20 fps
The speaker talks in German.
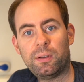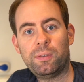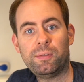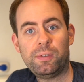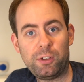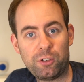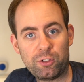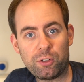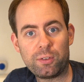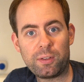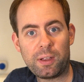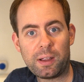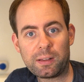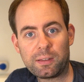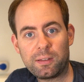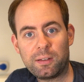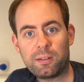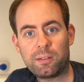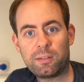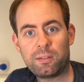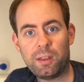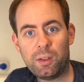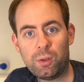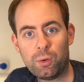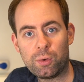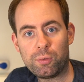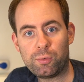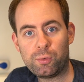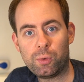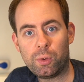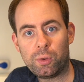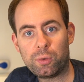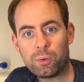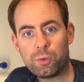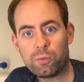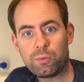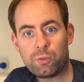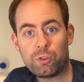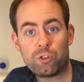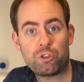Weil, wie ich schon sagte, das ist sehr irreführend
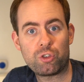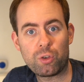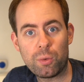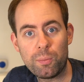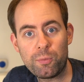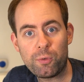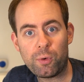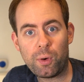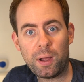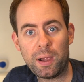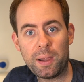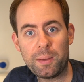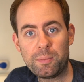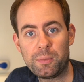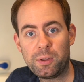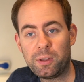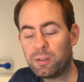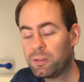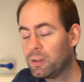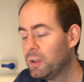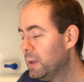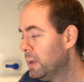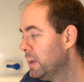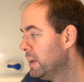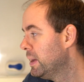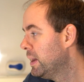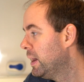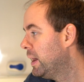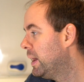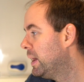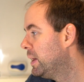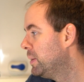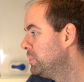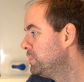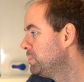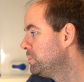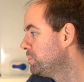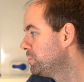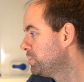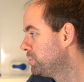und stimmt vor allem nicht.
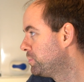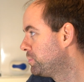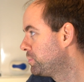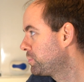Ähm,